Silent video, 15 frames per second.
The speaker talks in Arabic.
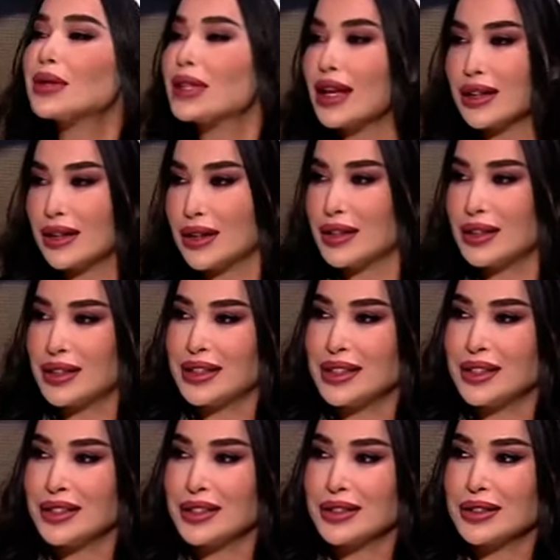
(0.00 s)
اضحك
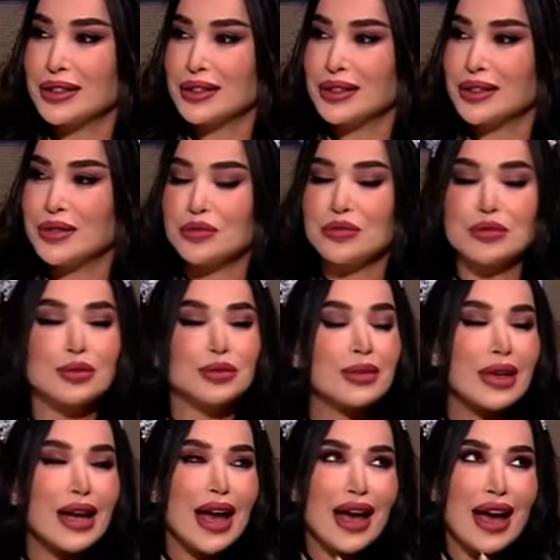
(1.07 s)
برافو
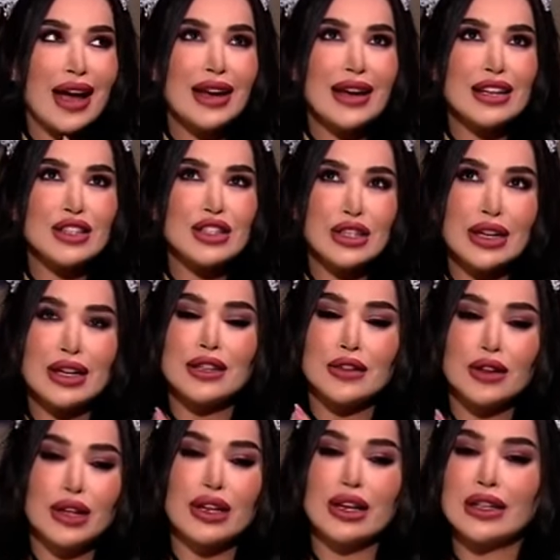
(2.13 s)
احلى شيء عندي
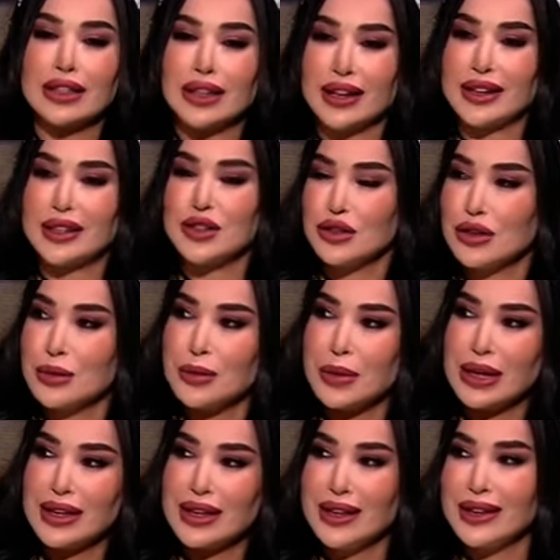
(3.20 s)
انا اضحك شو اللي
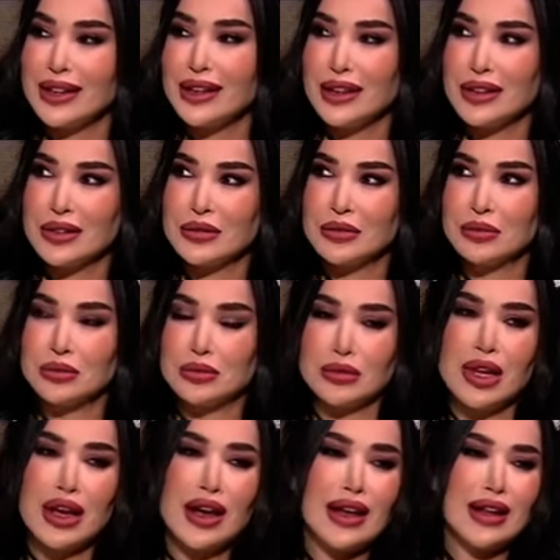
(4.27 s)
ببكيني إيه.
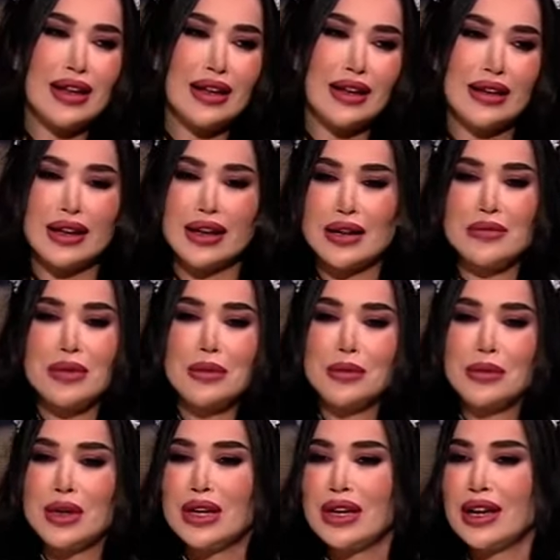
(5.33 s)
لا قليل يعني ما
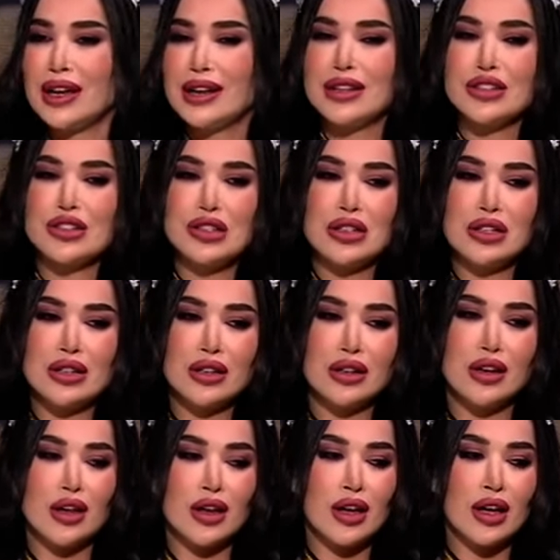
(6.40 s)
ببكي الا على شيء
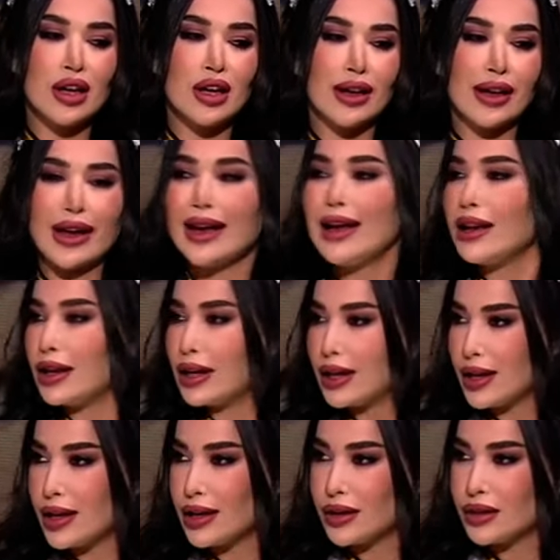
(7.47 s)
غالي
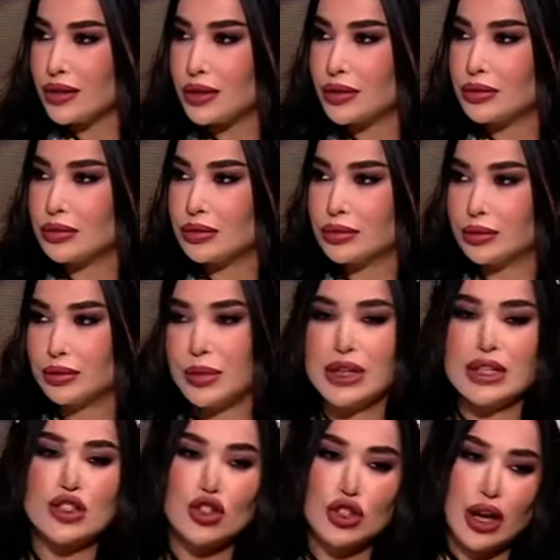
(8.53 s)
علي طبعا
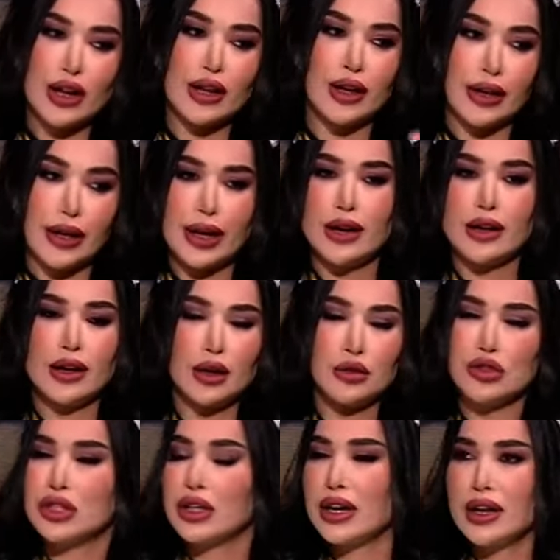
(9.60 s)
بيد الشعر يعني اهلي او
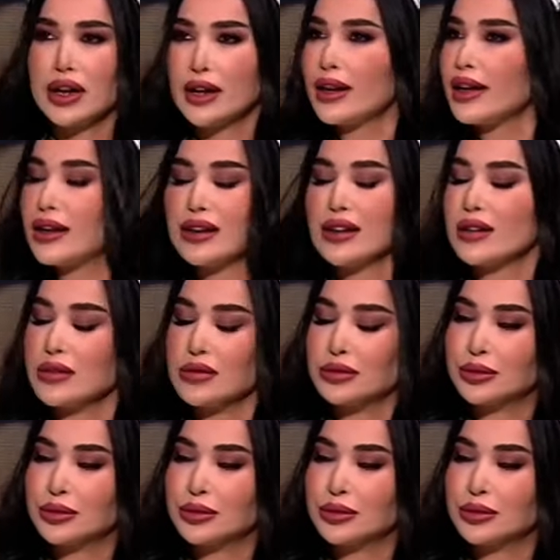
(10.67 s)
شيء غير عن هيك لا